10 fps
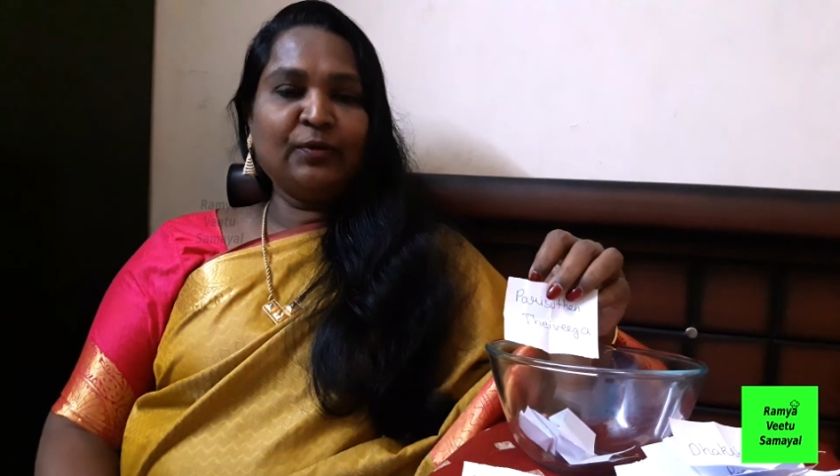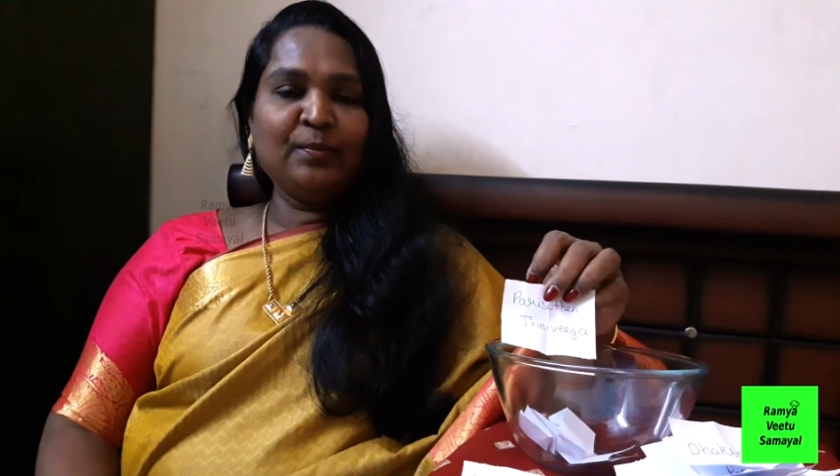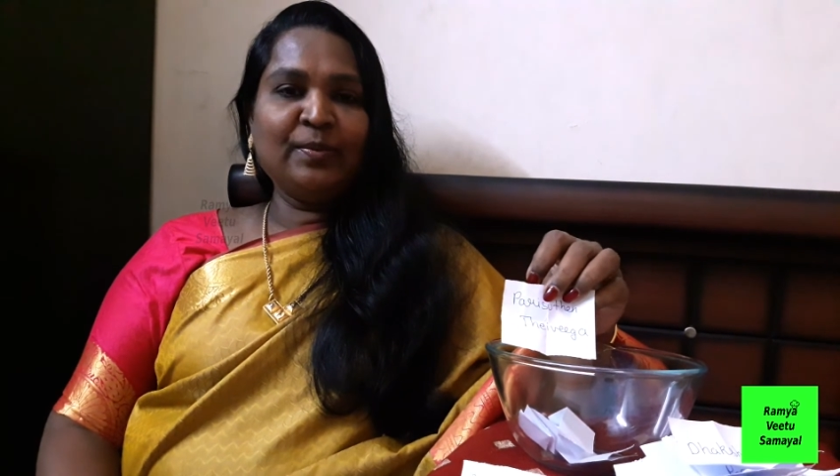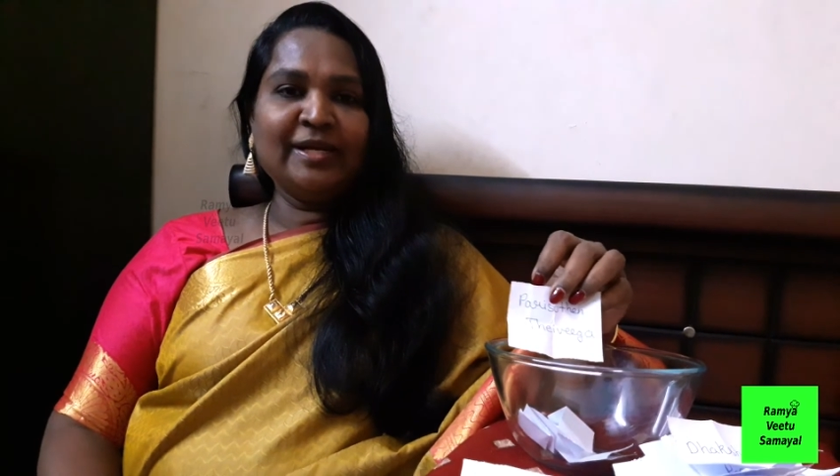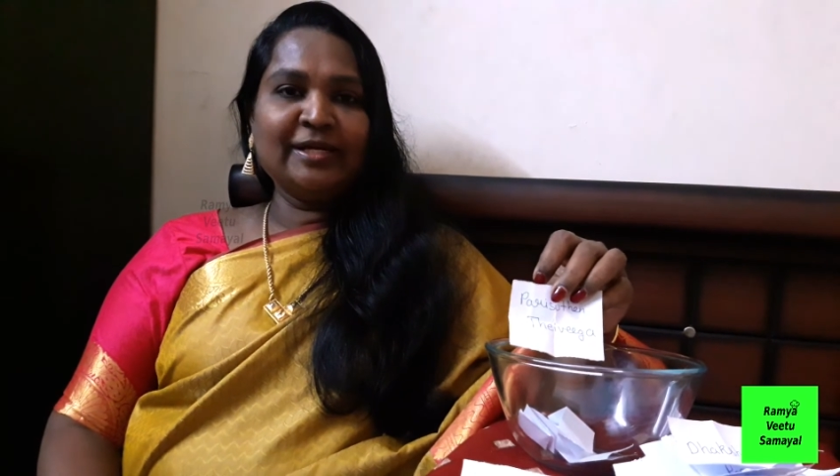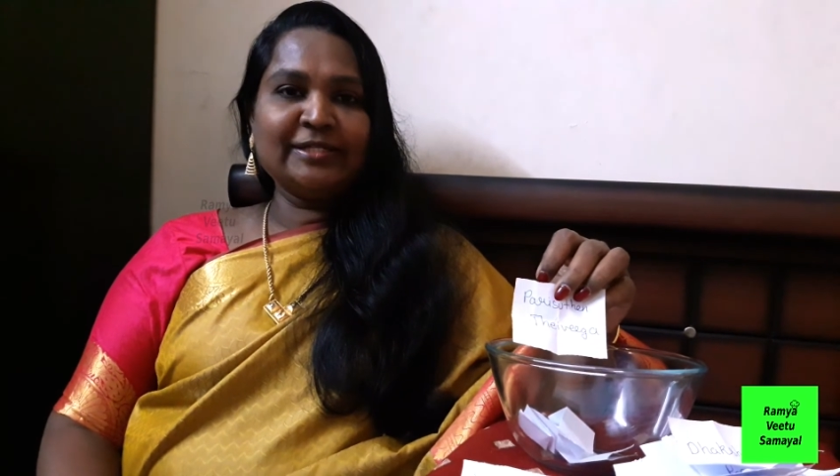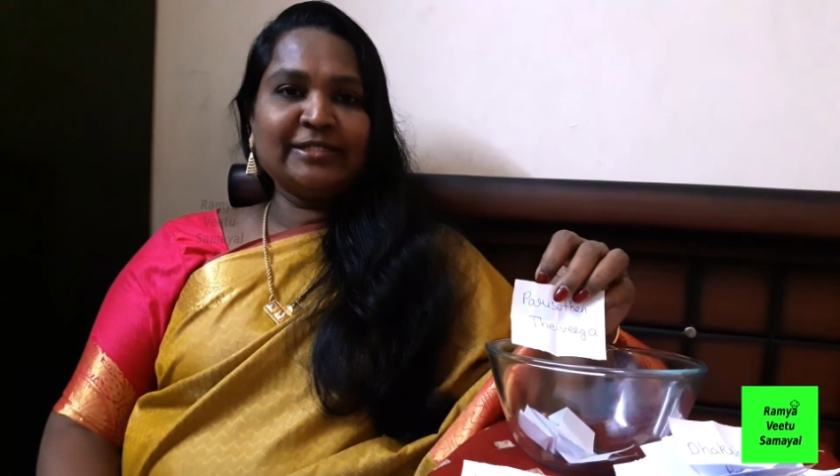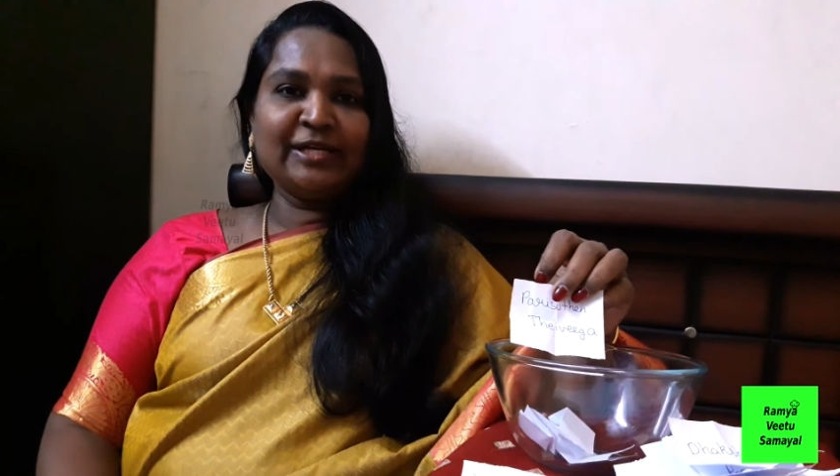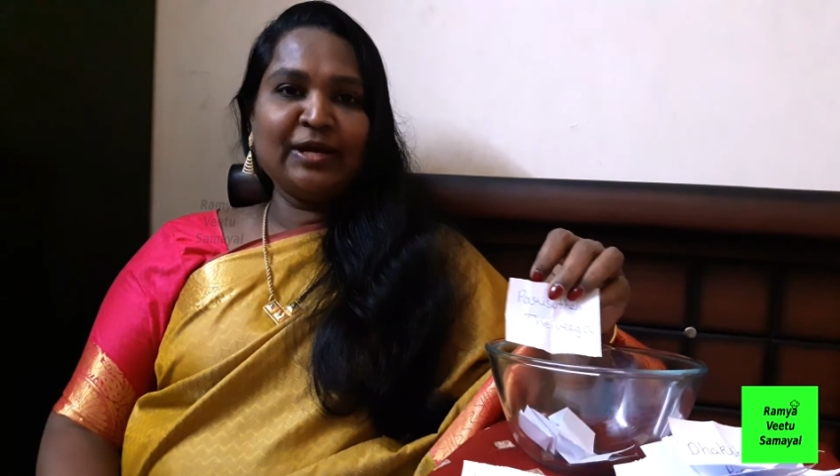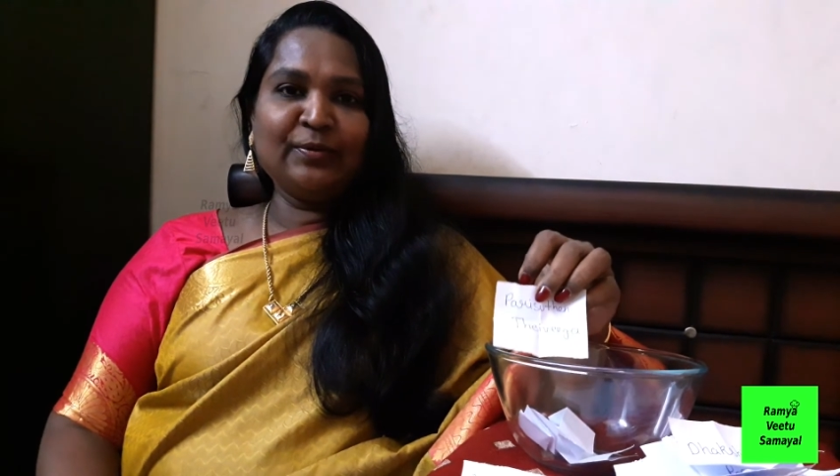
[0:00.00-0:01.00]
ரொம்ப
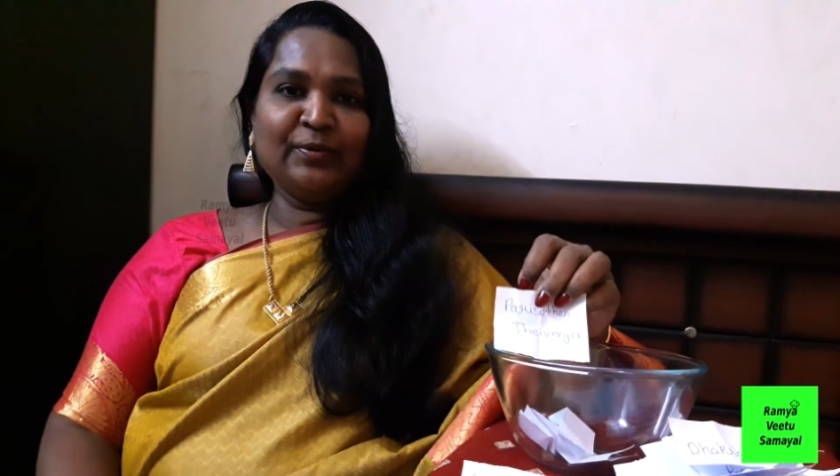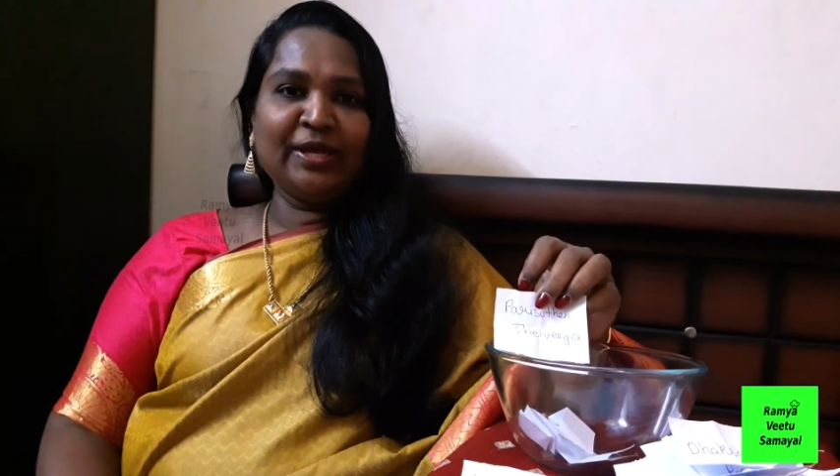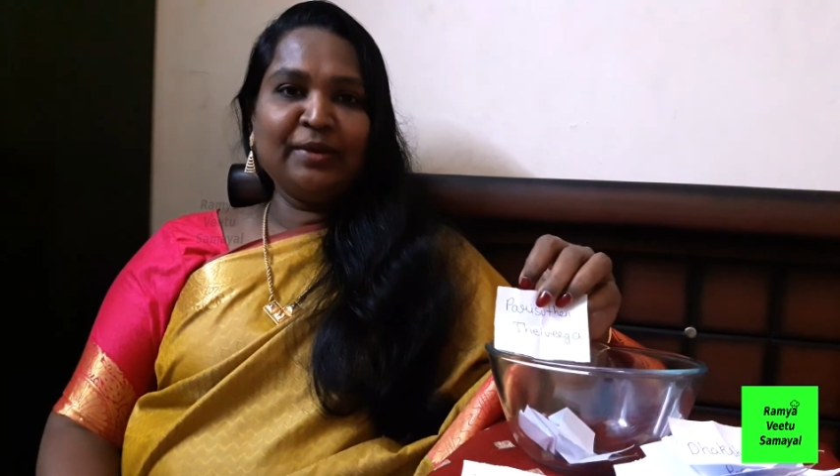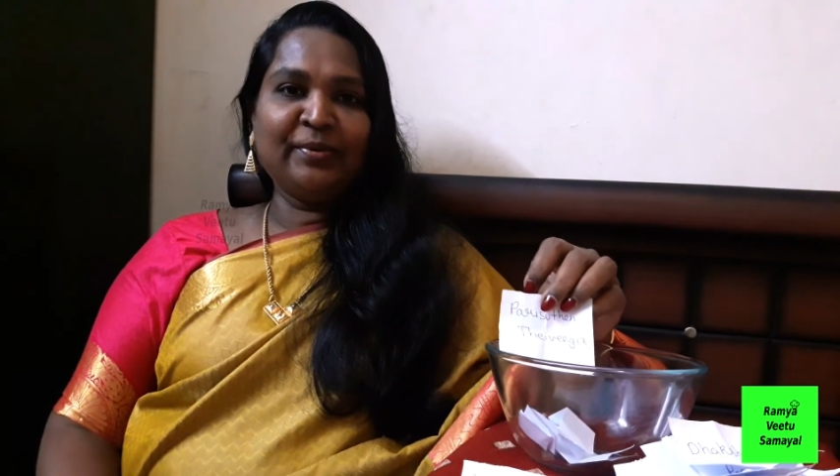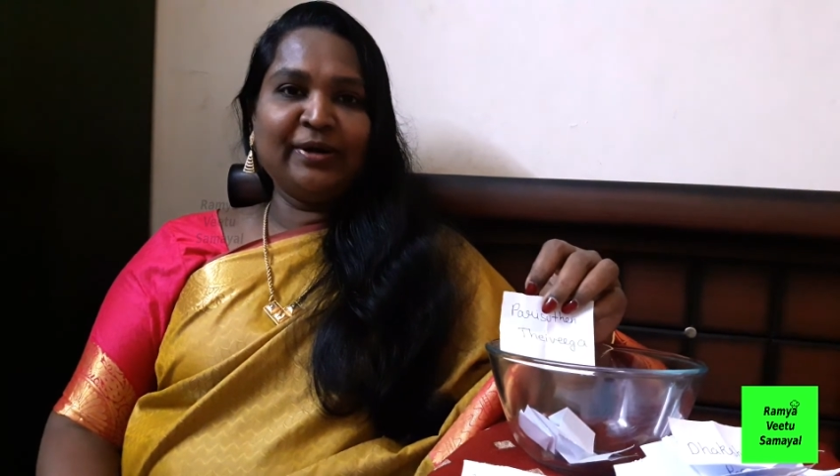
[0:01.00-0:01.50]
இன்ட்ரெஸ்டிங்காக குக்கிங்